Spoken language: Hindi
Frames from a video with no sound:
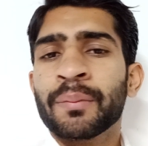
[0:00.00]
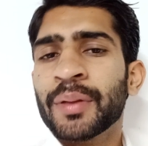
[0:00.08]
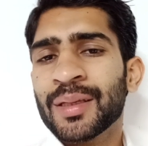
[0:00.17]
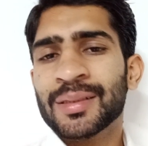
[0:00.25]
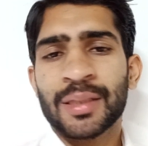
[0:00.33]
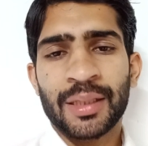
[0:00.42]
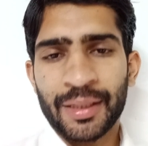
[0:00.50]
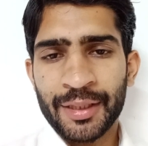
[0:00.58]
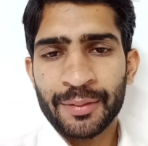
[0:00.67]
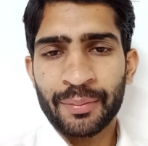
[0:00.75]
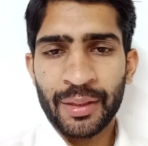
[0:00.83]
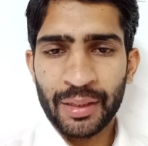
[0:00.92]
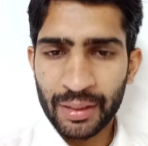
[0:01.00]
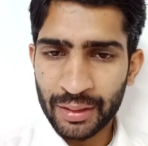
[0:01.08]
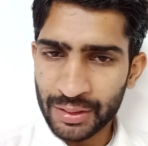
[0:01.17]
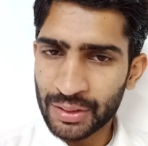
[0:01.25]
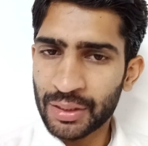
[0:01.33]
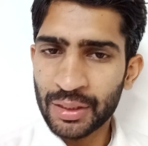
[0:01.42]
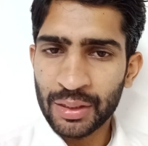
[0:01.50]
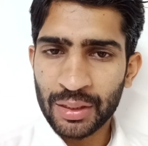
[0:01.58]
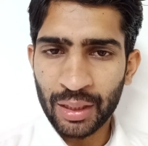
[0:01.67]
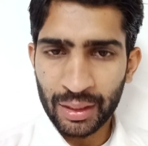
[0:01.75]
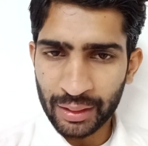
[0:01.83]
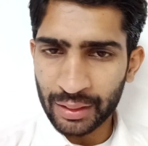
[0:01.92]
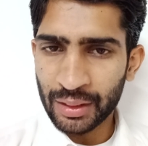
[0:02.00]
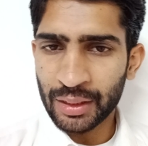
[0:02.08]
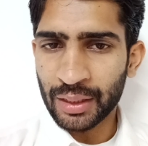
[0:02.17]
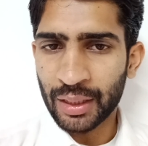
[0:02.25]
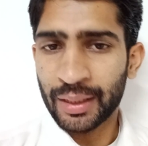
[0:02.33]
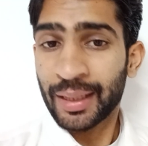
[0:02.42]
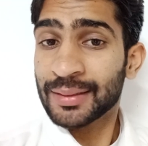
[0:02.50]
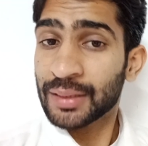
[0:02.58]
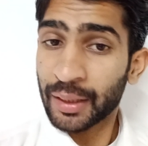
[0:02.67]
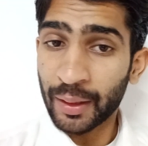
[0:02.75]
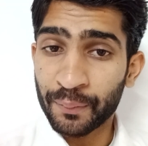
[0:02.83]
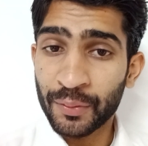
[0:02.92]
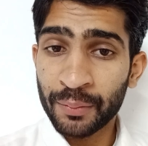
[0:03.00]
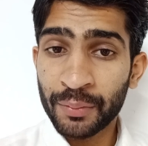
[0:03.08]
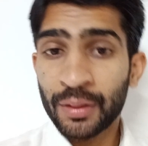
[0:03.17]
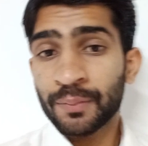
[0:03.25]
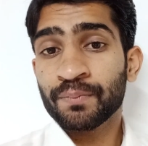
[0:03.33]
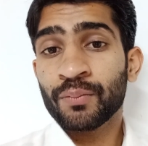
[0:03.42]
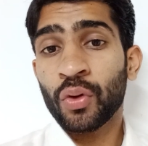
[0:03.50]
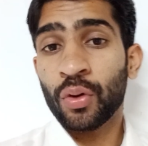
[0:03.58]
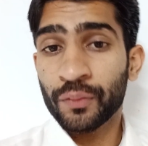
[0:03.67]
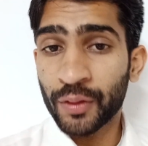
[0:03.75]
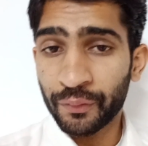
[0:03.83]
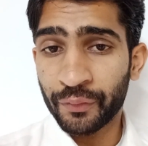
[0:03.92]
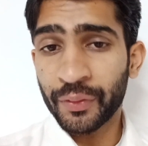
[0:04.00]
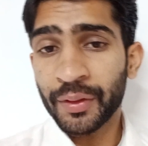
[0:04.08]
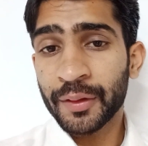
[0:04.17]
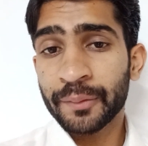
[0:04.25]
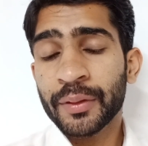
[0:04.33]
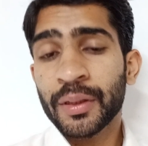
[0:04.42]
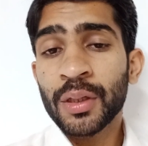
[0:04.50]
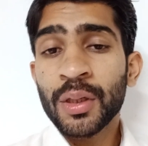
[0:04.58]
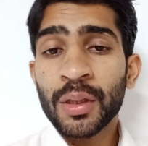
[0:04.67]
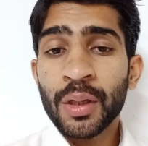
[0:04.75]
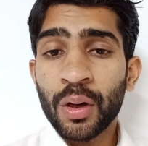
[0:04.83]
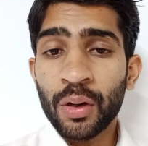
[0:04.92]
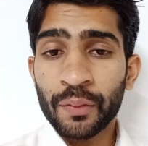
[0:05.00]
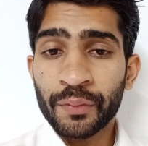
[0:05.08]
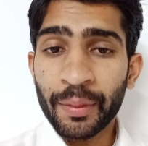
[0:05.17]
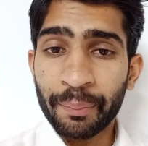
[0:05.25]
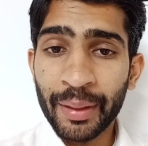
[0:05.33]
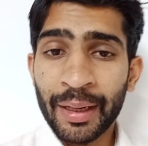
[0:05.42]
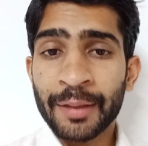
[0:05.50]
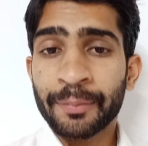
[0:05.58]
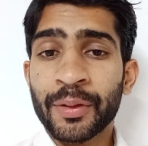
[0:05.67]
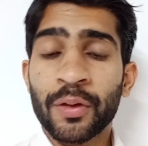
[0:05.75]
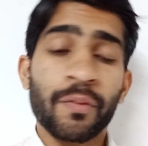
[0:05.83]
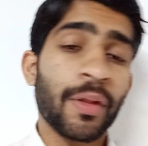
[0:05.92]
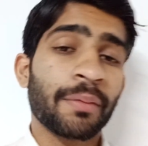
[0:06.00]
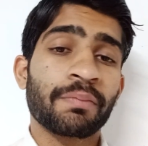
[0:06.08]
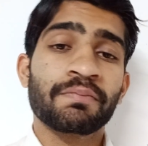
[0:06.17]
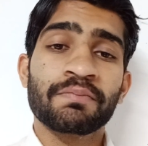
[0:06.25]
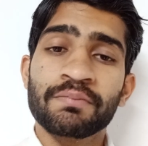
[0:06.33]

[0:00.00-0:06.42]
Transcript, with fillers: पी एस एल एट में एक अच्छी कारकर्दी दिखाई है एज अ कैप्टन भी ऑफ द फील्ड भी ऑफ द पैड भी ऑफ द